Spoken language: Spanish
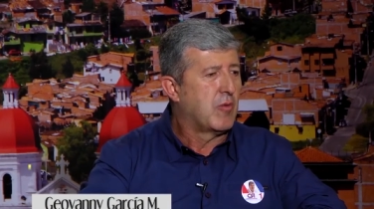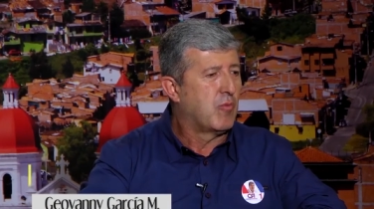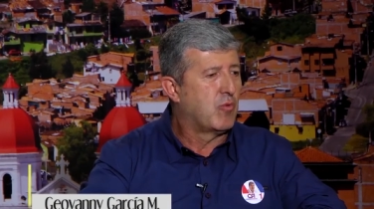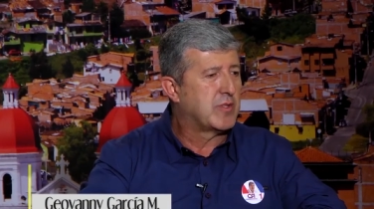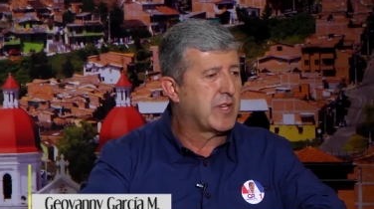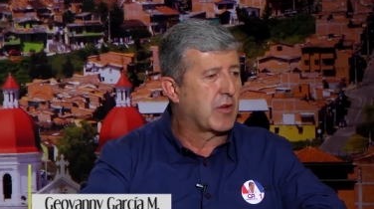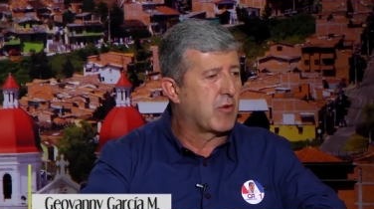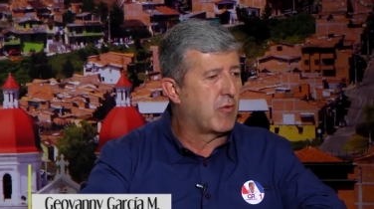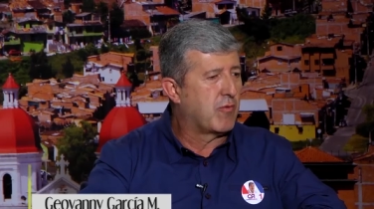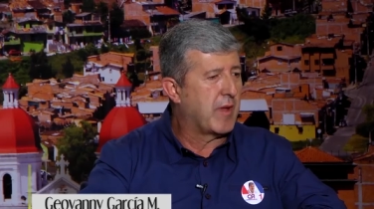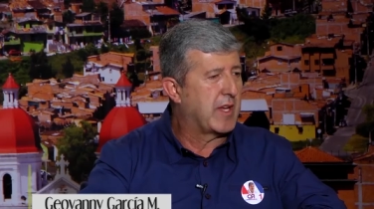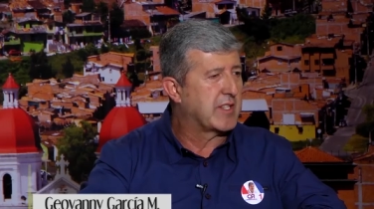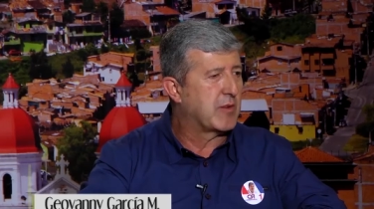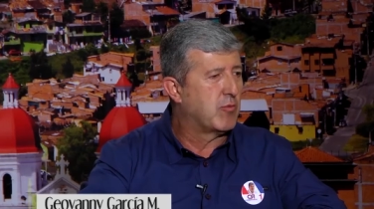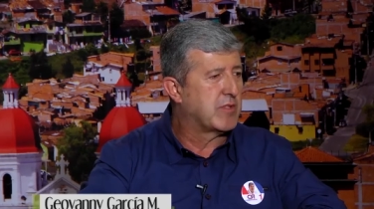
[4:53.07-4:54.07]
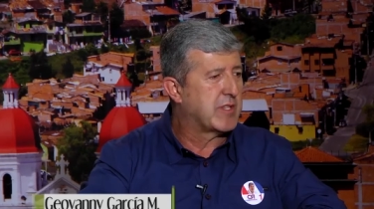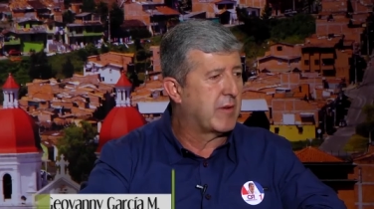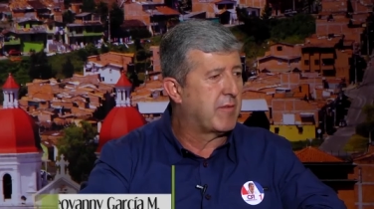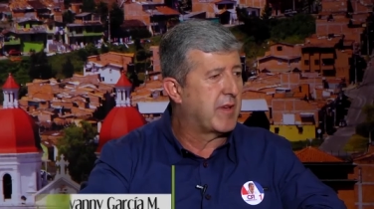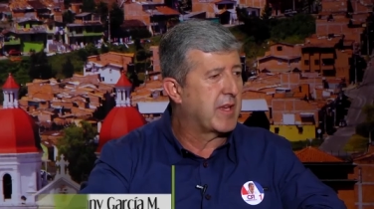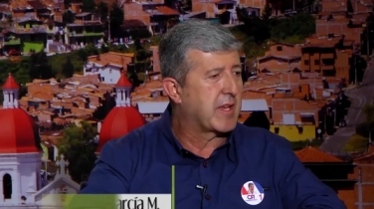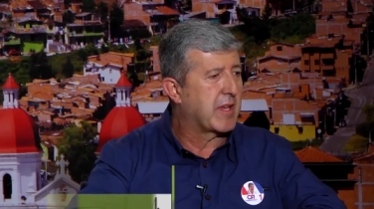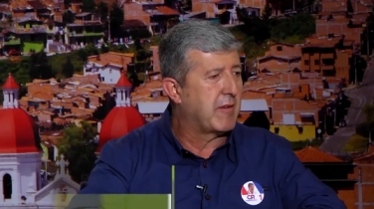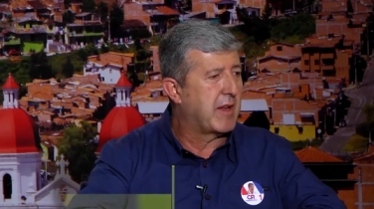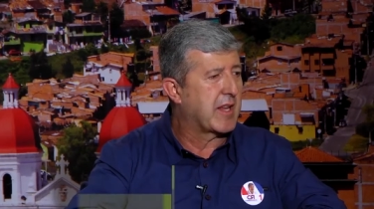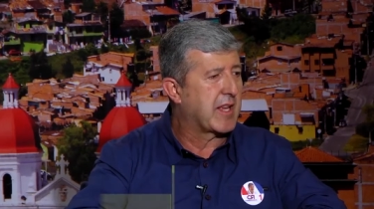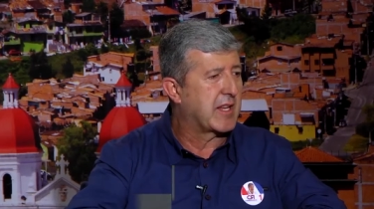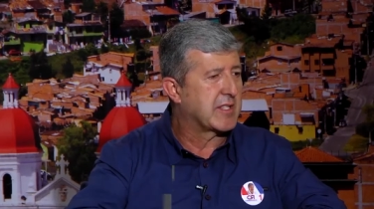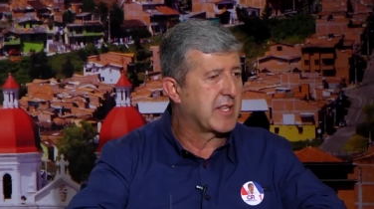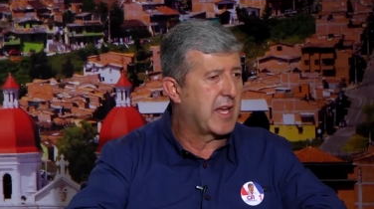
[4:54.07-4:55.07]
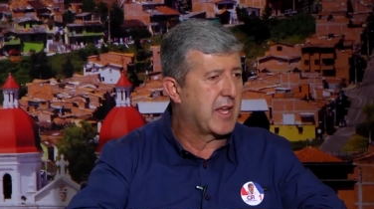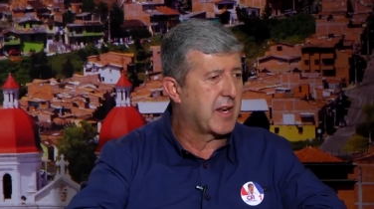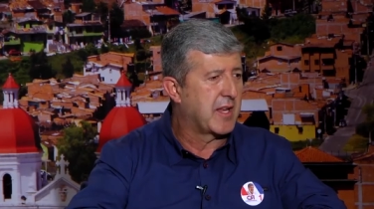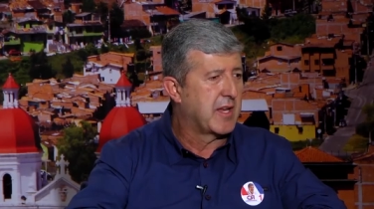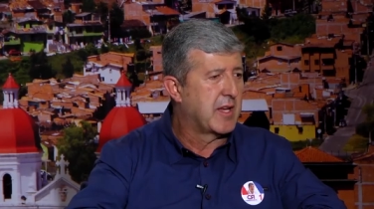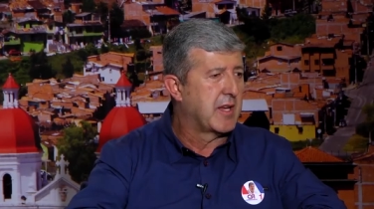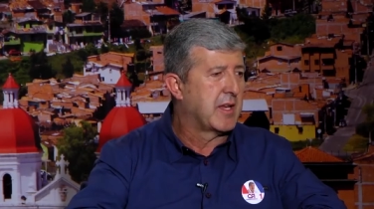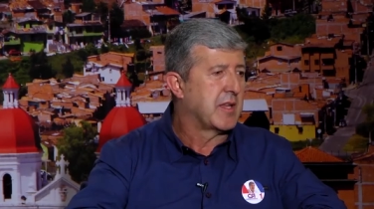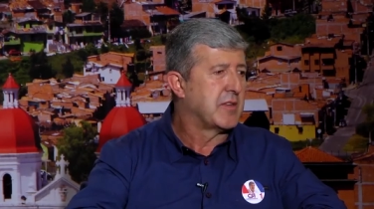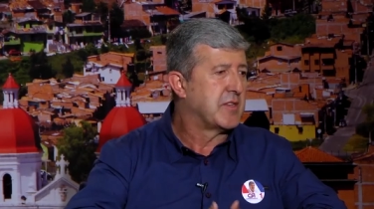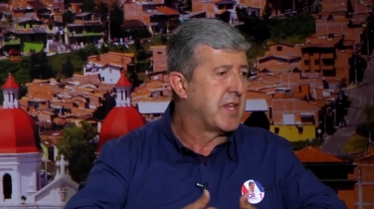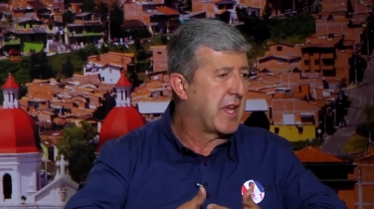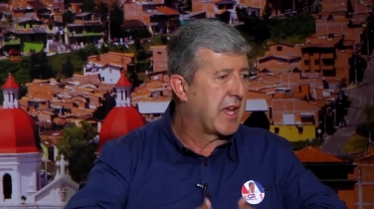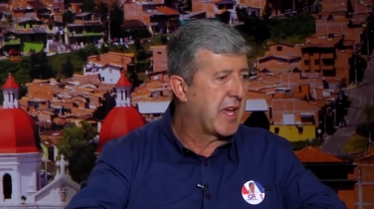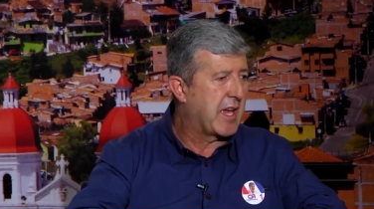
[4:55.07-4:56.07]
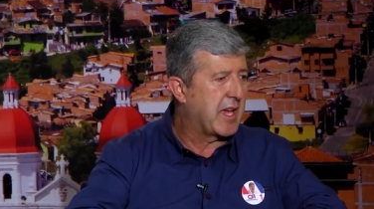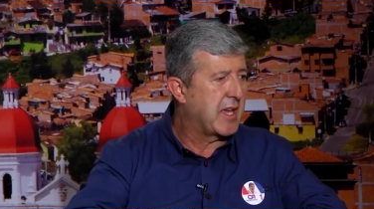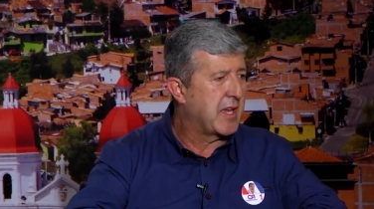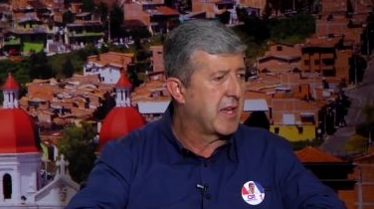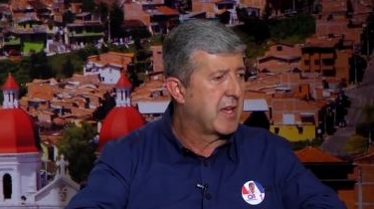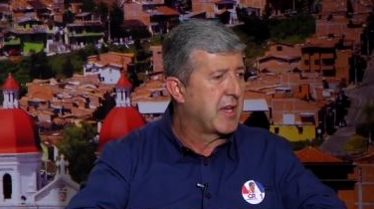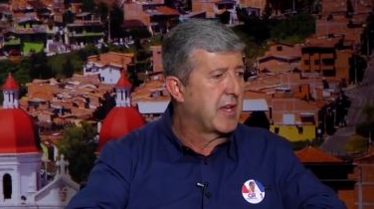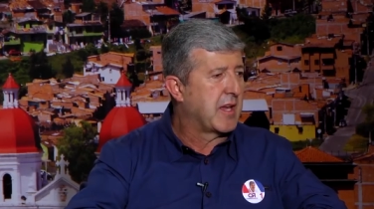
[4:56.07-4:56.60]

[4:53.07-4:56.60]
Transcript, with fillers: mucha confianza, mucha fe de que iba a alcanzar. Llegué,